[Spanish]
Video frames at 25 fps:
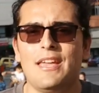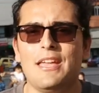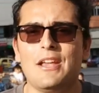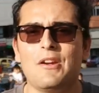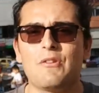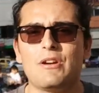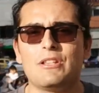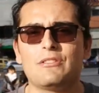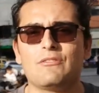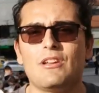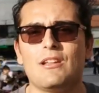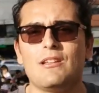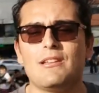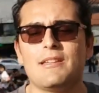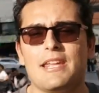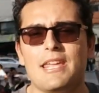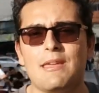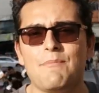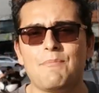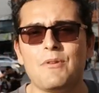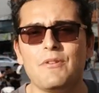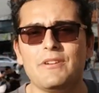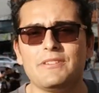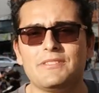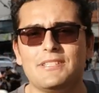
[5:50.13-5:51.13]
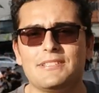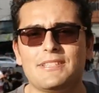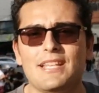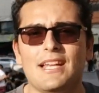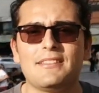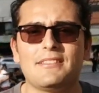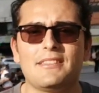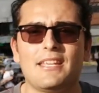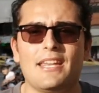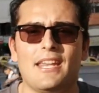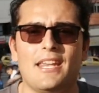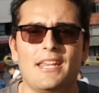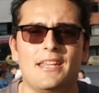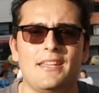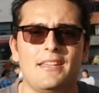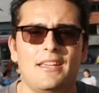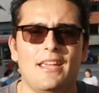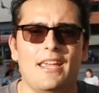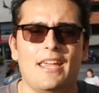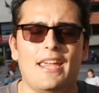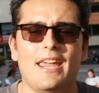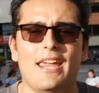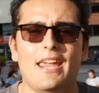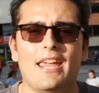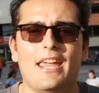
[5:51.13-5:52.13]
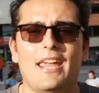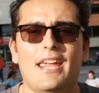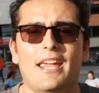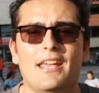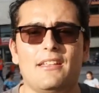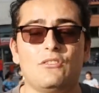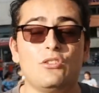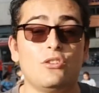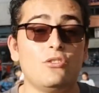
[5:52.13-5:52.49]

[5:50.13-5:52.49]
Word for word: En cuanto al equipo visitante, eh,